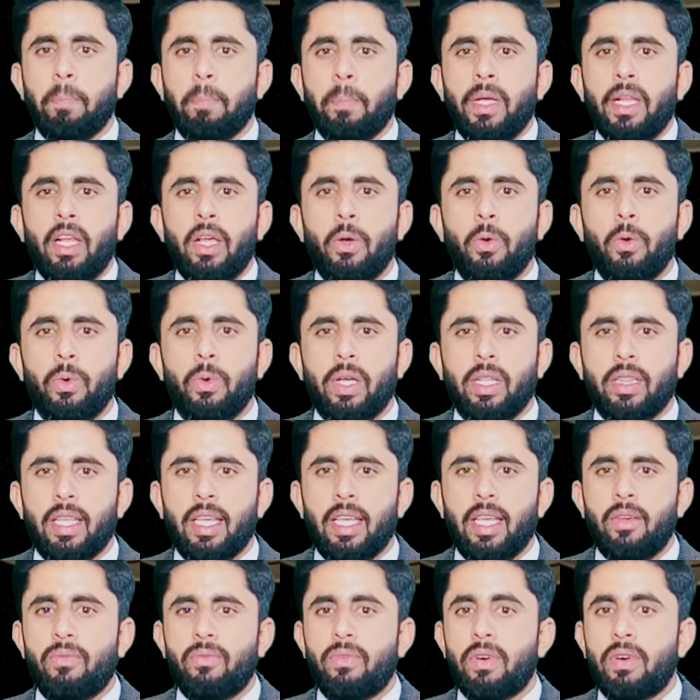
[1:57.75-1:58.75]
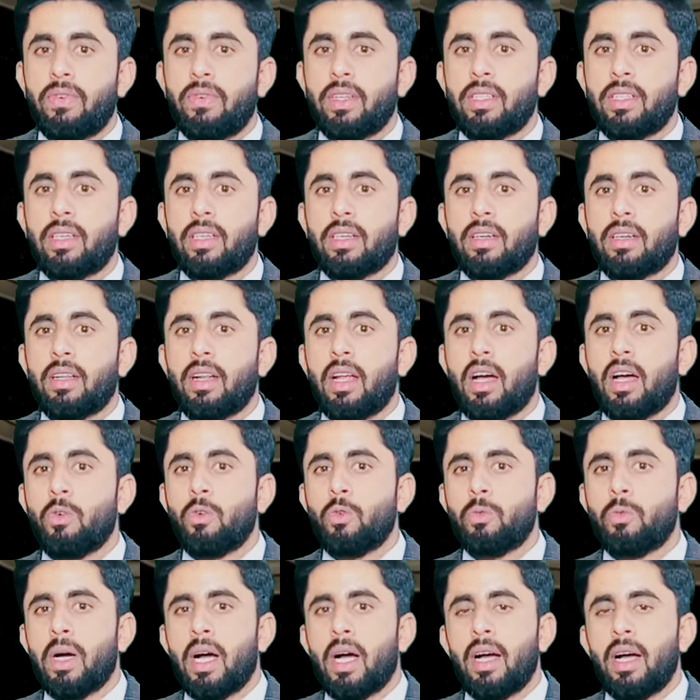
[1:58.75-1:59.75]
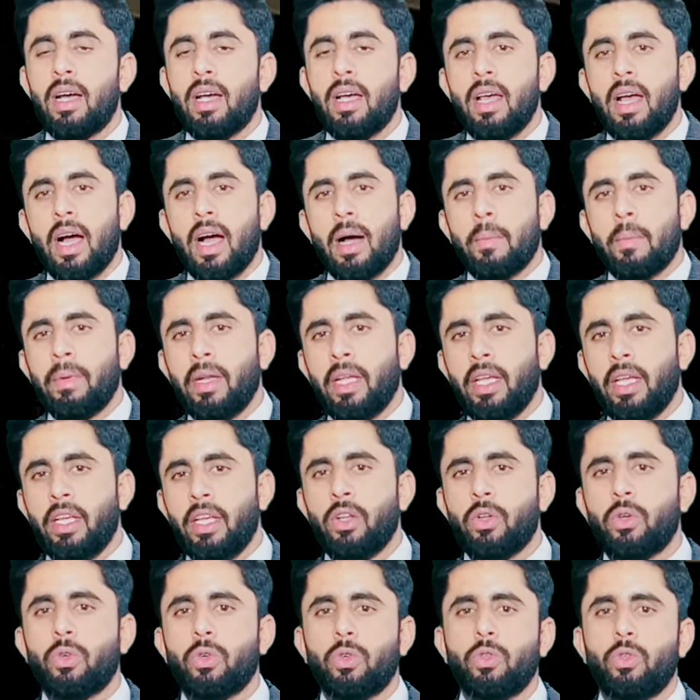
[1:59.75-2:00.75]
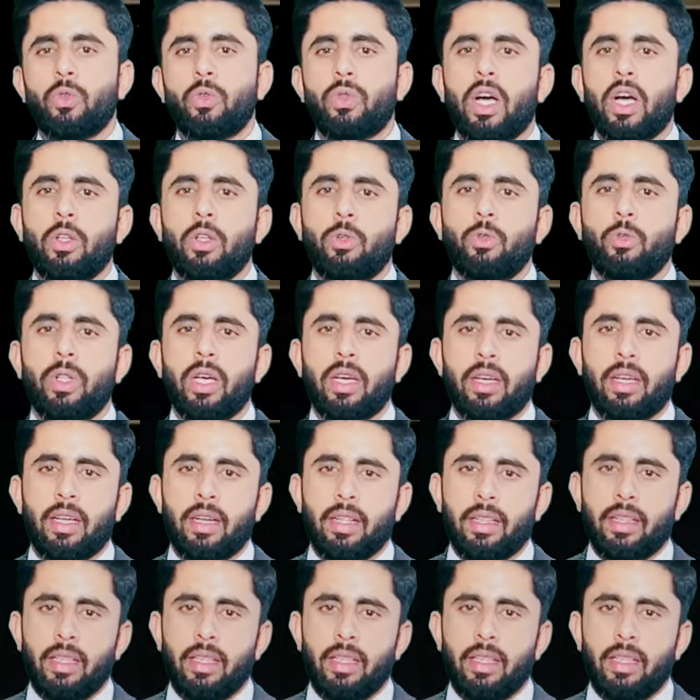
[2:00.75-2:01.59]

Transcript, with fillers: मिले हुए थे फ़फ़ा तक ना हुआ हमने इनको जुदा जुदा कर